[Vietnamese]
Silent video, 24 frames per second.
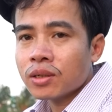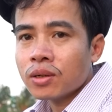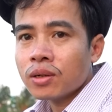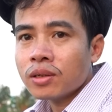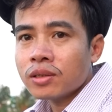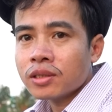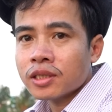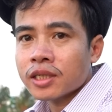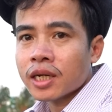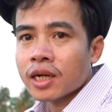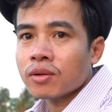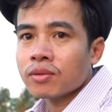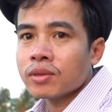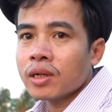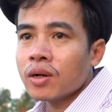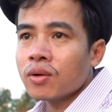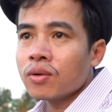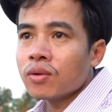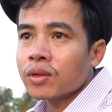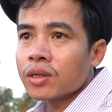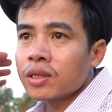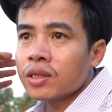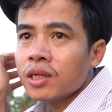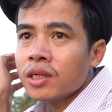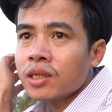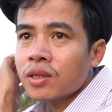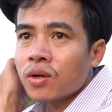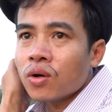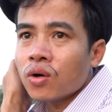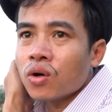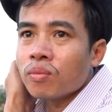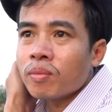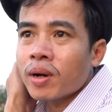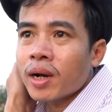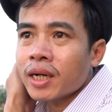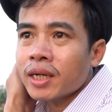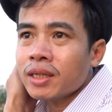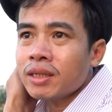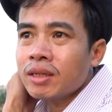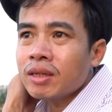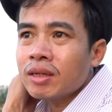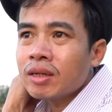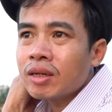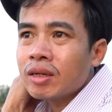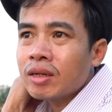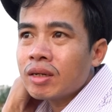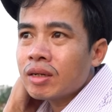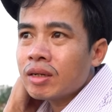nó trèo đầu cưỡi cổ mãi,
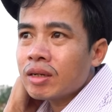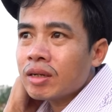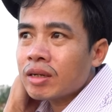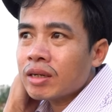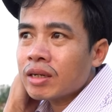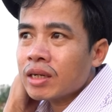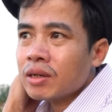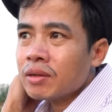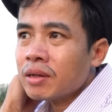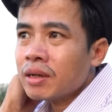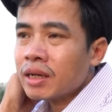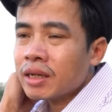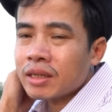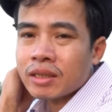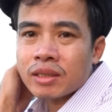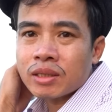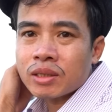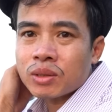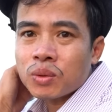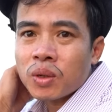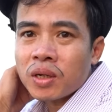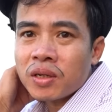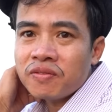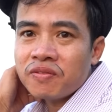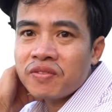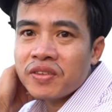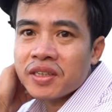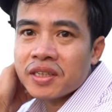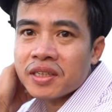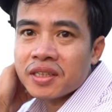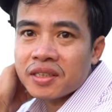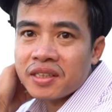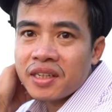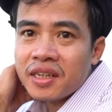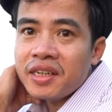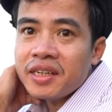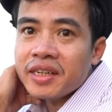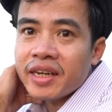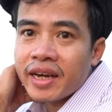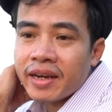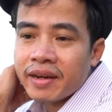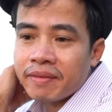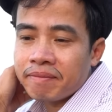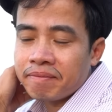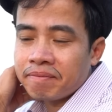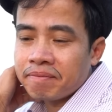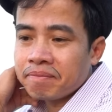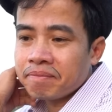khéo lại thoát vị điếc
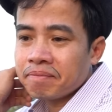đèm.